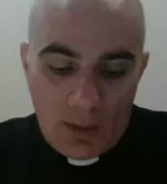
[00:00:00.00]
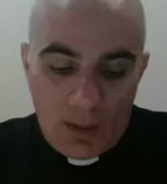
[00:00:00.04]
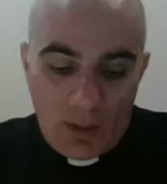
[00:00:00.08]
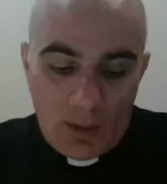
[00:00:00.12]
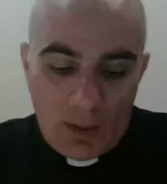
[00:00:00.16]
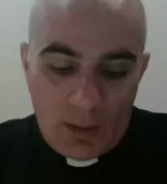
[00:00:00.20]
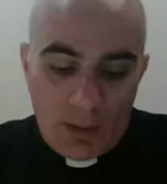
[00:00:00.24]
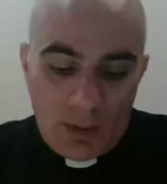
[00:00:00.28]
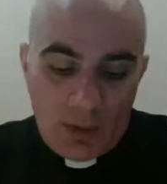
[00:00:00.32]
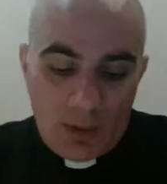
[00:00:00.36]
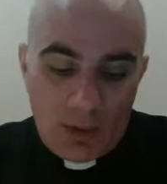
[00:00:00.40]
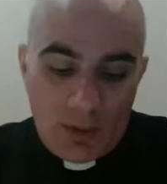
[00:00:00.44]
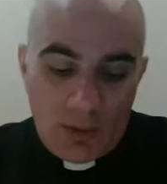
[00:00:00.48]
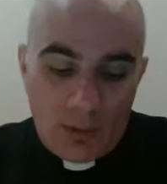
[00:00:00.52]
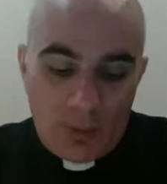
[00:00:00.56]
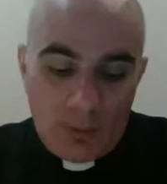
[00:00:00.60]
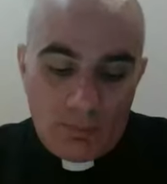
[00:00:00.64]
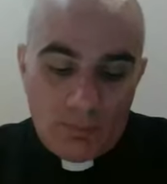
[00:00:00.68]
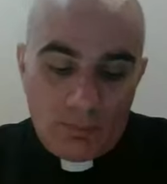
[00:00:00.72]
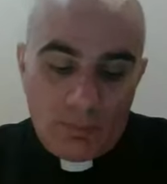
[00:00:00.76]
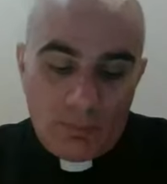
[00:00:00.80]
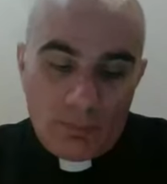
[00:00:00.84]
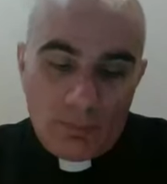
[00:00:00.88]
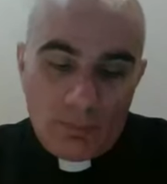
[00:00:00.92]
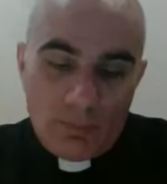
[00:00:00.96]
E,
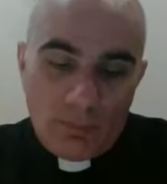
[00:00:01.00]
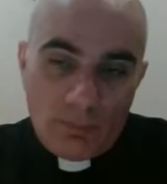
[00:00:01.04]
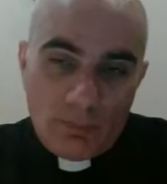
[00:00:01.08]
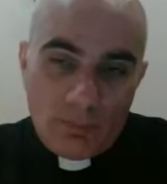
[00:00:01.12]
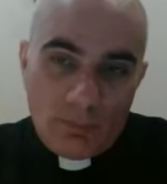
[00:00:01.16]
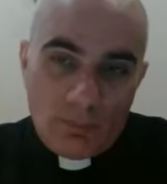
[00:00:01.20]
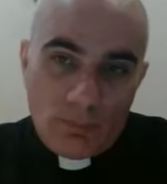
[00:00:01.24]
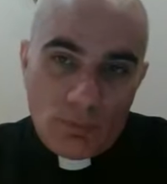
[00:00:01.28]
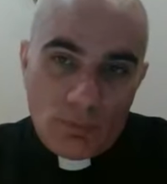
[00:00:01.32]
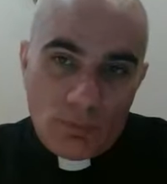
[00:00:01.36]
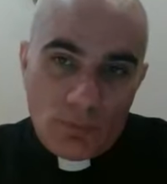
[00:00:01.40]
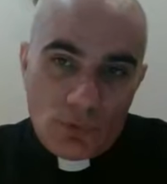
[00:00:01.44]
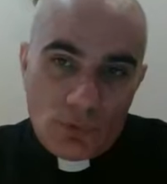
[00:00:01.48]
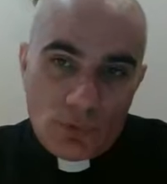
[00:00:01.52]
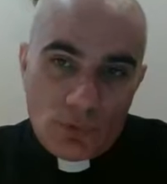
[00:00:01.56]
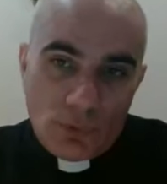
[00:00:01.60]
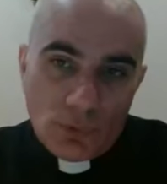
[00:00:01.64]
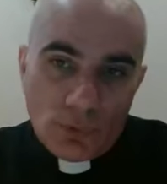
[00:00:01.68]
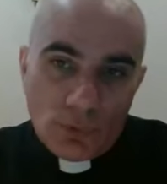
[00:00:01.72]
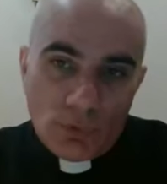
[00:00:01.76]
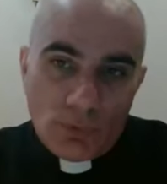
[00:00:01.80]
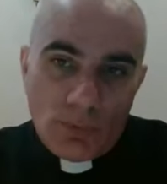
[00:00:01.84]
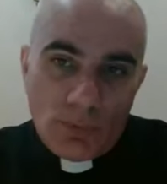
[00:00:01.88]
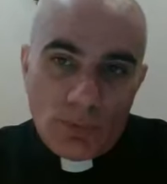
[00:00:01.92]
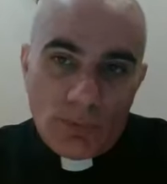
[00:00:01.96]

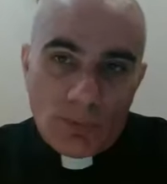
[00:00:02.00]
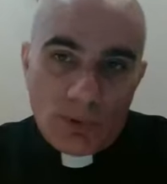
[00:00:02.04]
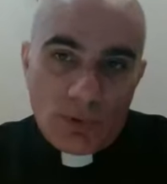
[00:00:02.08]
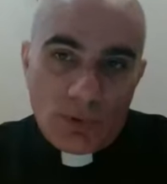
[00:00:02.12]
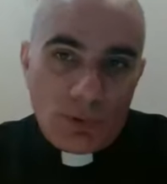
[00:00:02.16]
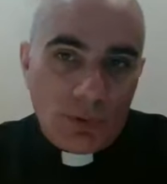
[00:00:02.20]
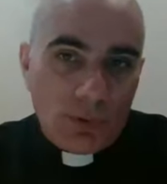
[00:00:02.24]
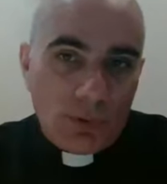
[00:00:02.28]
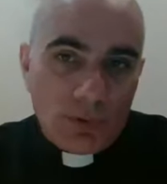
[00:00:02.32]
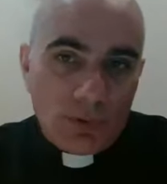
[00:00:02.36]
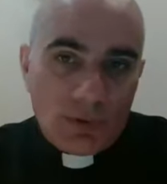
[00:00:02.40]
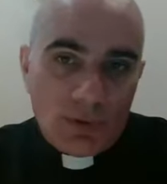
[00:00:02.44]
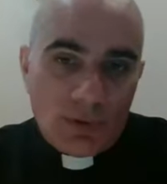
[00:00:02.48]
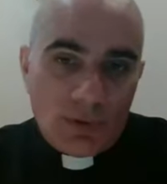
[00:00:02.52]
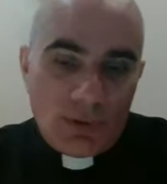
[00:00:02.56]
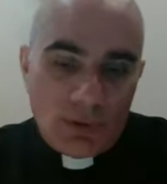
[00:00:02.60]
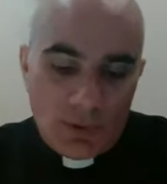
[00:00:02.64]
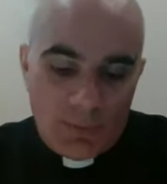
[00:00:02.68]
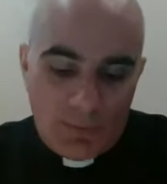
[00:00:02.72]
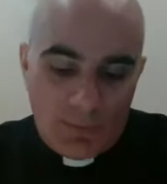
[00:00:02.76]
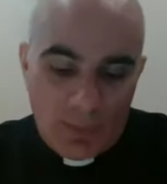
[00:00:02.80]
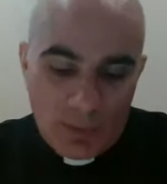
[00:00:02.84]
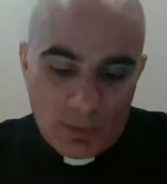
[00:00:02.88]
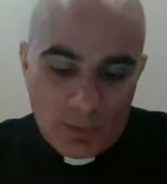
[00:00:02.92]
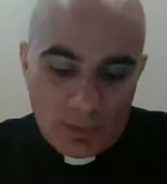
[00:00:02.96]
siódmy, moi drodzy,
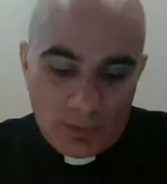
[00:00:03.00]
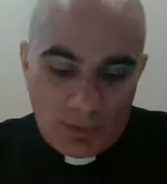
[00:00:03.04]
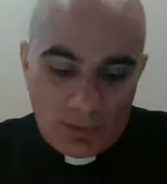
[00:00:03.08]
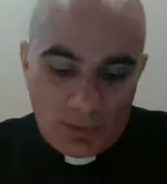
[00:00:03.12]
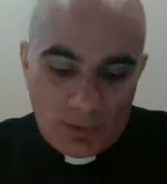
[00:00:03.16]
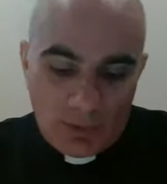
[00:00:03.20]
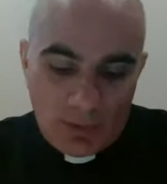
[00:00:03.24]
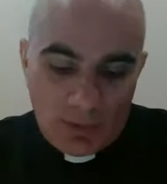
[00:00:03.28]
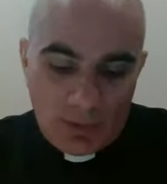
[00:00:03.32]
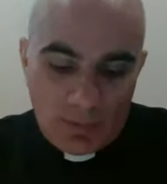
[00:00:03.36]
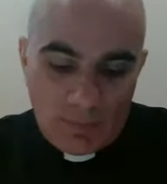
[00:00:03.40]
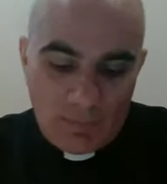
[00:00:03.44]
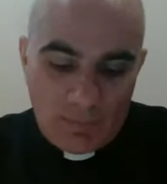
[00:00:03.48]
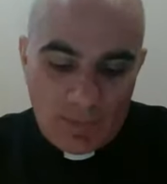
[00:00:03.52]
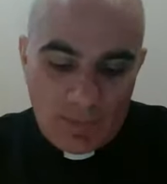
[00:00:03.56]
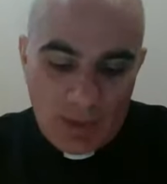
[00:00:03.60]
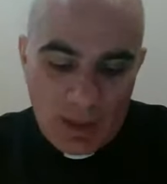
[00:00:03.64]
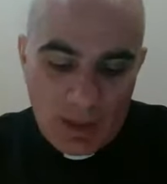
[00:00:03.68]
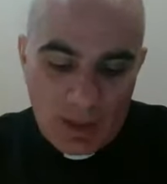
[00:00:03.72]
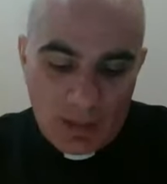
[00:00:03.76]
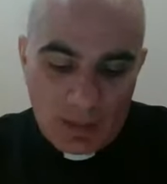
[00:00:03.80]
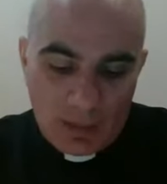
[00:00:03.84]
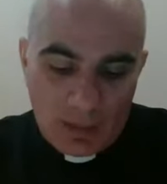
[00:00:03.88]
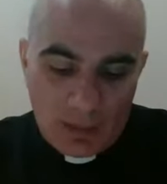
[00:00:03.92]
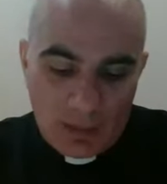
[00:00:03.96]
dziewiąty
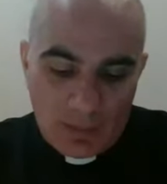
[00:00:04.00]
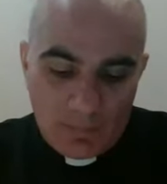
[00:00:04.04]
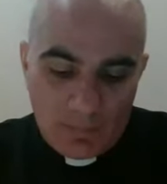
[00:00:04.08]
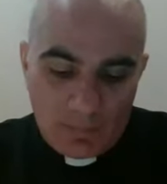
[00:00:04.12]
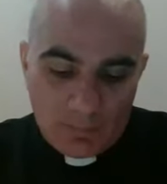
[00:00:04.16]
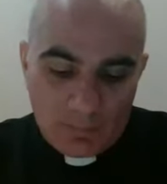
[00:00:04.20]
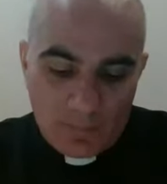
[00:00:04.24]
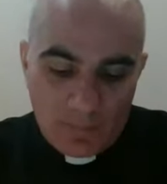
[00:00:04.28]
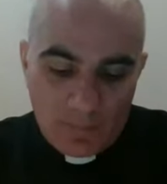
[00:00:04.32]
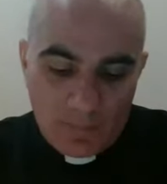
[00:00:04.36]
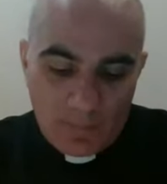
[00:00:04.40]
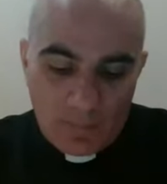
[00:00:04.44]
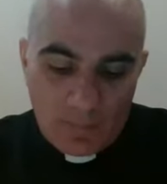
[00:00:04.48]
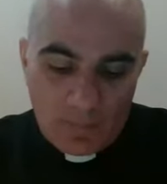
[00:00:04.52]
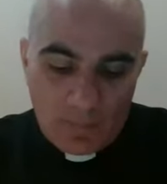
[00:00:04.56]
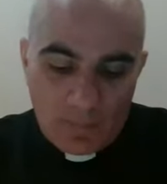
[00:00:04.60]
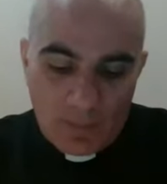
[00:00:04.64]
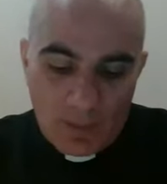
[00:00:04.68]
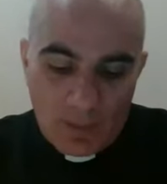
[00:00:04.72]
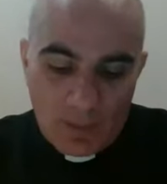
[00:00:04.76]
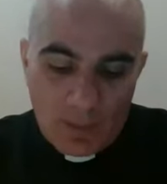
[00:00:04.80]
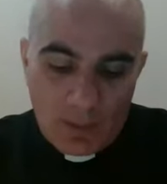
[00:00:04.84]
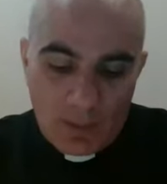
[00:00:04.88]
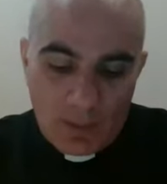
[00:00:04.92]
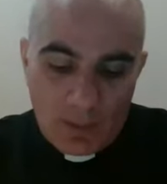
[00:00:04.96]
wiek
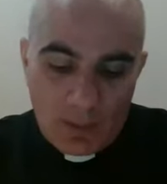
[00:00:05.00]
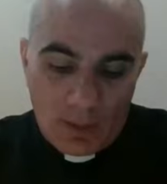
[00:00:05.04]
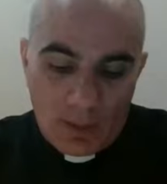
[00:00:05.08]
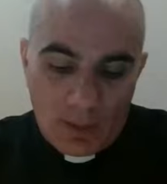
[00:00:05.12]
e,